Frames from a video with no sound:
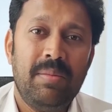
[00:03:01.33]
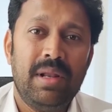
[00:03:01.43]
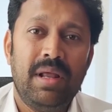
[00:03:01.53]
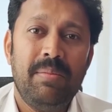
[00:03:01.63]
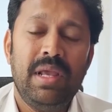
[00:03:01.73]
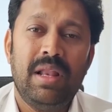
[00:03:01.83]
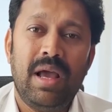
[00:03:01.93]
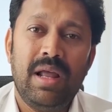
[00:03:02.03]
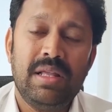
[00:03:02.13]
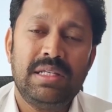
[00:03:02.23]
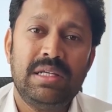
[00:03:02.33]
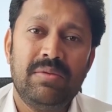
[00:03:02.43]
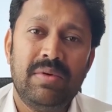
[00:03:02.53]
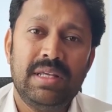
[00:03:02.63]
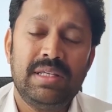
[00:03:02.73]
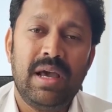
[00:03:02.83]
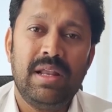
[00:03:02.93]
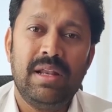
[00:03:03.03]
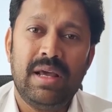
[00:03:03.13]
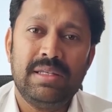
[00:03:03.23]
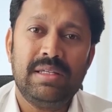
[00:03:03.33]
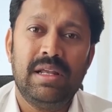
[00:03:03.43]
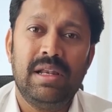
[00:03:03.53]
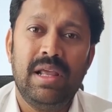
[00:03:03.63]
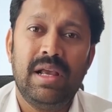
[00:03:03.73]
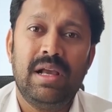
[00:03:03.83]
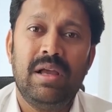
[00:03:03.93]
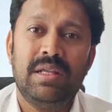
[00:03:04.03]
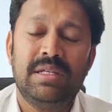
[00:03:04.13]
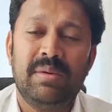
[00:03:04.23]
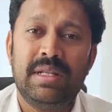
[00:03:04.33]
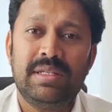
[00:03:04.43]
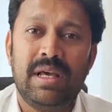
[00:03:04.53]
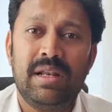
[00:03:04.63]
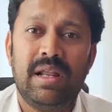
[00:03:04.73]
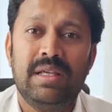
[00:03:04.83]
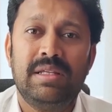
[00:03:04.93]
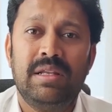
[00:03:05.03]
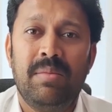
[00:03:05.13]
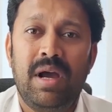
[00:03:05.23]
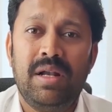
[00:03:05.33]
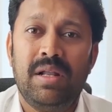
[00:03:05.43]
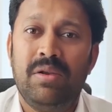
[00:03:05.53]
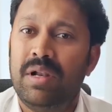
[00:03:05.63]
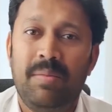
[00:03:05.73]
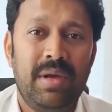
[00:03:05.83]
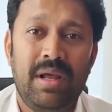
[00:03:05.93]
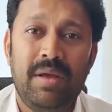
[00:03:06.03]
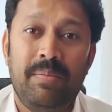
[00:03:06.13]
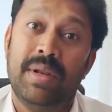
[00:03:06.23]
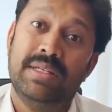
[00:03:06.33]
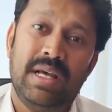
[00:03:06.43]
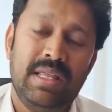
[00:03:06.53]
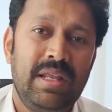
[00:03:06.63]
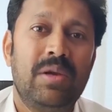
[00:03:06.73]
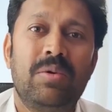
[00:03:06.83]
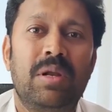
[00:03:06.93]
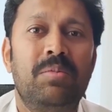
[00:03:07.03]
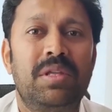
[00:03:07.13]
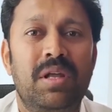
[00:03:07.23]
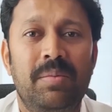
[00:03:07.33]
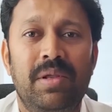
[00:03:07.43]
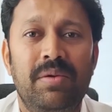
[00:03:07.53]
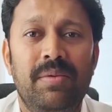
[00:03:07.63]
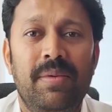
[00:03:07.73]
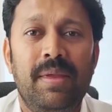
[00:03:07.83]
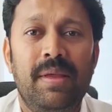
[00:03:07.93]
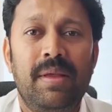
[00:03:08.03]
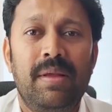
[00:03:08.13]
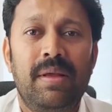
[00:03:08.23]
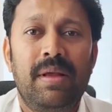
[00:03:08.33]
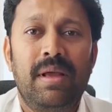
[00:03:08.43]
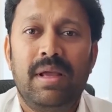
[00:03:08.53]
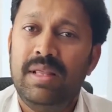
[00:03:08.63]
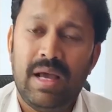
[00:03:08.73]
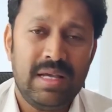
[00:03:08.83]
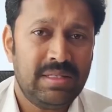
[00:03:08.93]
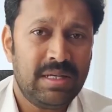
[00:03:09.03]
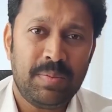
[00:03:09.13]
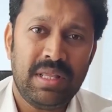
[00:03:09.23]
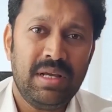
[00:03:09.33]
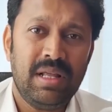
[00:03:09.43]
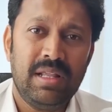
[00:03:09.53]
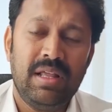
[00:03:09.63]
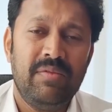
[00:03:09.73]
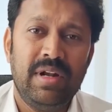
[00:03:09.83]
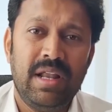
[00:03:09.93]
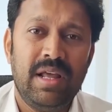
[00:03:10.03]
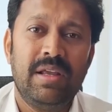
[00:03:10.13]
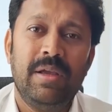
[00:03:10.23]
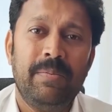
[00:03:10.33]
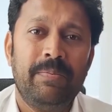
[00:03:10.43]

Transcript: నమ్మరా మీ నాన్న చివరిసారి రాసిన లేఖ చివరిసారి రాసిన మాటలను నమ్మరా ప్రసాద్ని ఎక్కువ నమ్ముతారు మీరు ఇది హాస్యాస్పదంగా లేదా వినడానికి